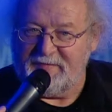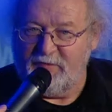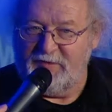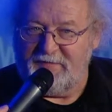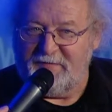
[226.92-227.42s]

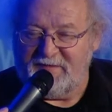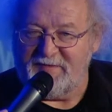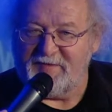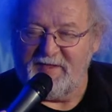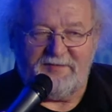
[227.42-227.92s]

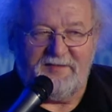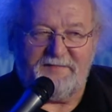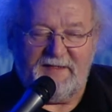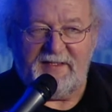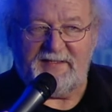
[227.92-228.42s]
Bundesverfassungsgericht. Und das
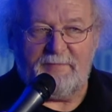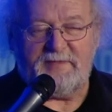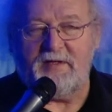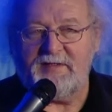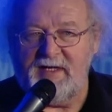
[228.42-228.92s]
fand ich selbst
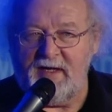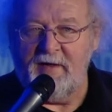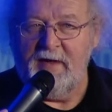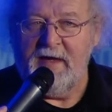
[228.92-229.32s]
auch sehr,